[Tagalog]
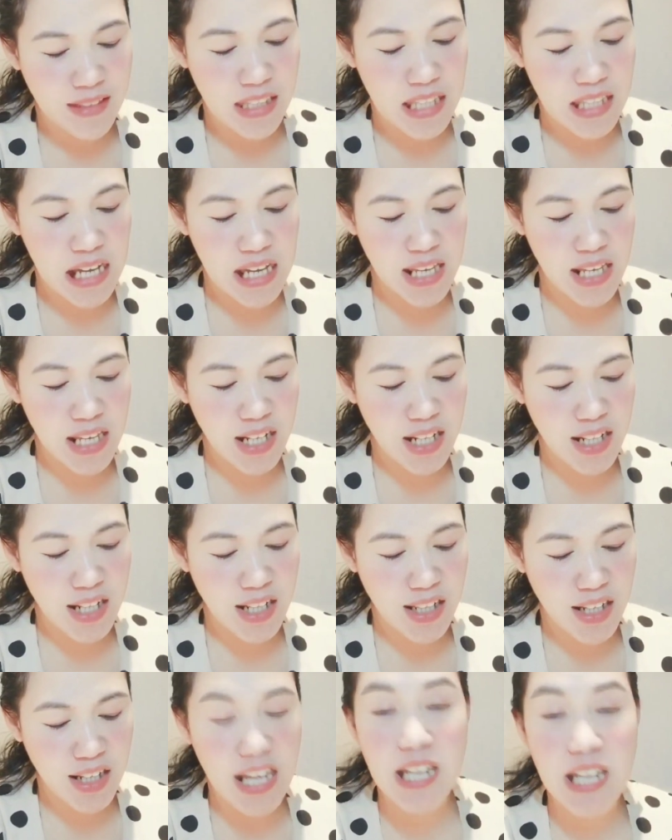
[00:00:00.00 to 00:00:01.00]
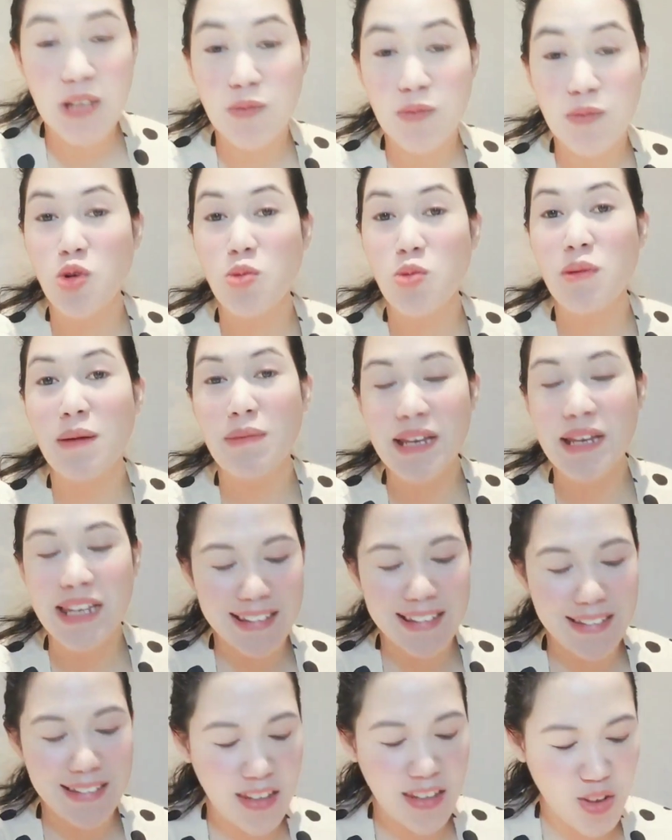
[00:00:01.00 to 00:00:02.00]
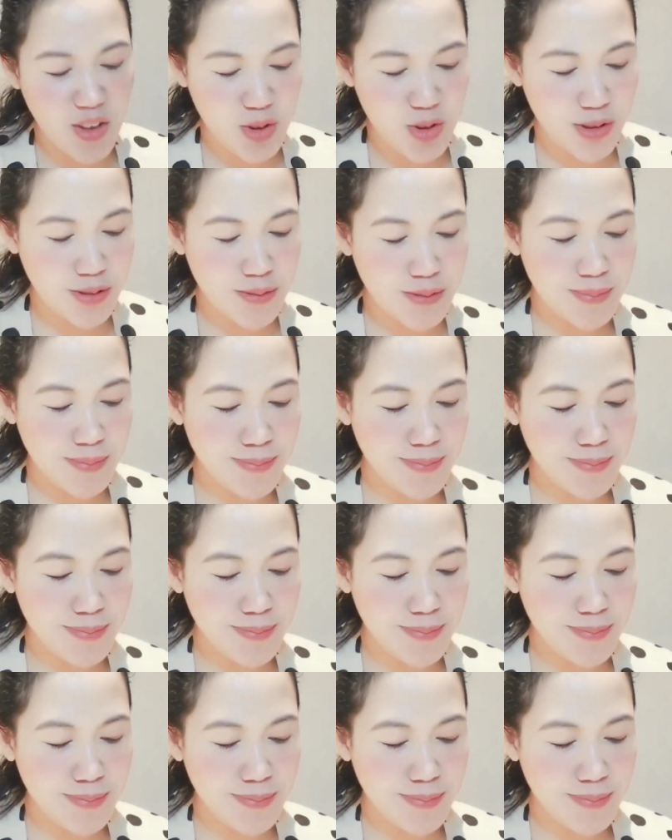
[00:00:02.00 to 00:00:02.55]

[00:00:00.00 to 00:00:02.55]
Dahil, alam ko babalik din yon.